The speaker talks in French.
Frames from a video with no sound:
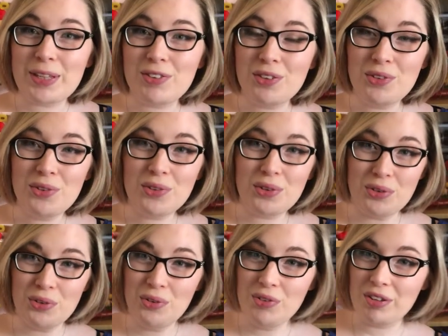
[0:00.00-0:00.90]
parce que tu te
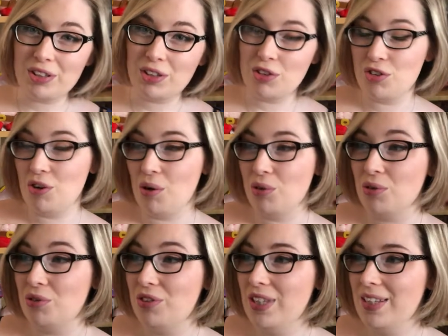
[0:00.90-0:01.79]
retrouves avec un genre
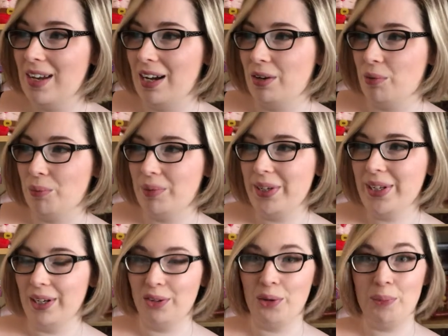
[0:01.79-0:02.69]
de vide à
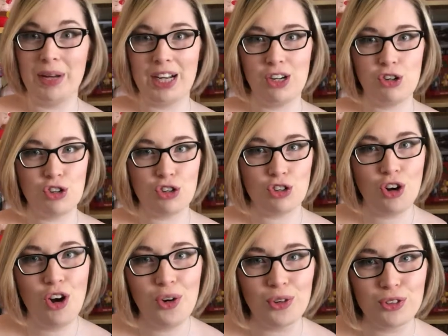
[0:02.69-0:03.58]
combler. Alors par
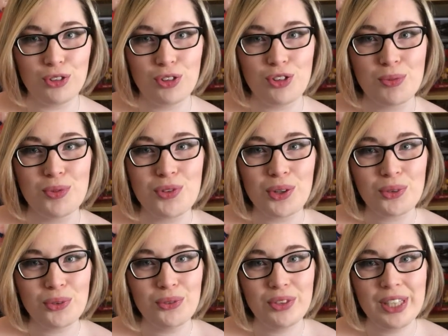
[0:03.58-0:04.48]
chance, je me suis
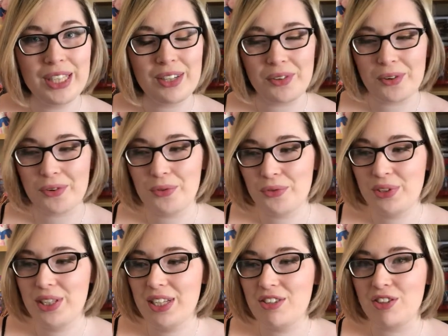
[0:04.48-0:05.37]
retrouvée euh,
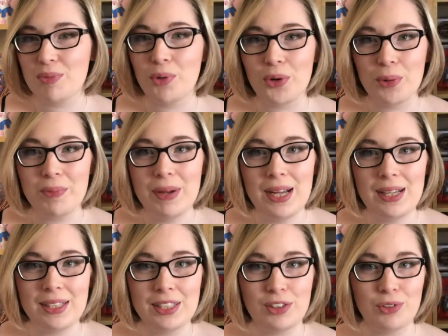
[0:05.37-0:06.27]
confinée chez mon
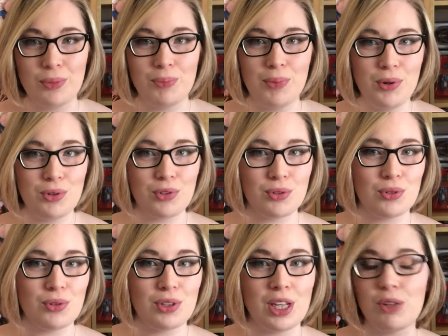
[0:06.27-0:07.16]
copain, et je pense
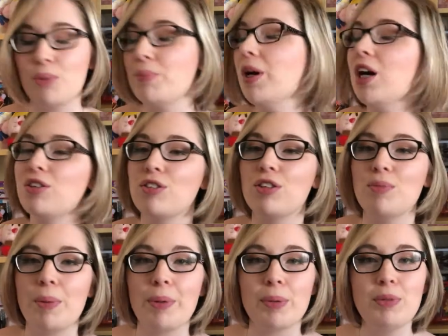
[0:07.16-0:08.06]
que quelque part, c'est ce
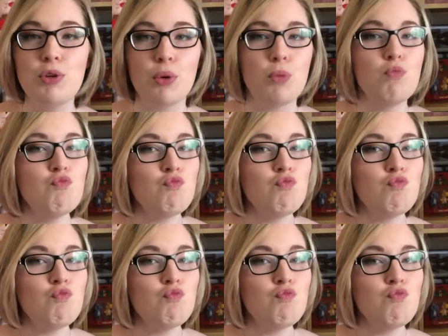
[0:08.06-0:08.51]
qui m'a permis de